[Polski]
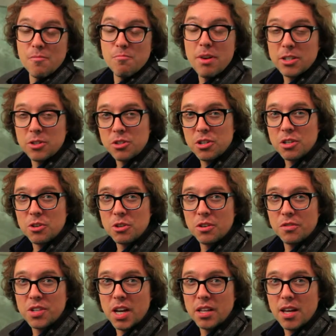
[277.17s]
Bardzo ciężko
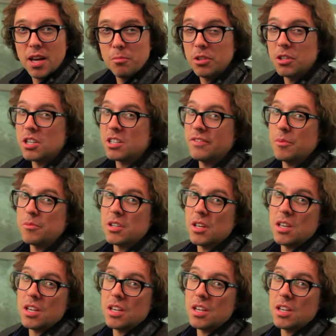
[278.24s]
się wsiada, podejrzewam, że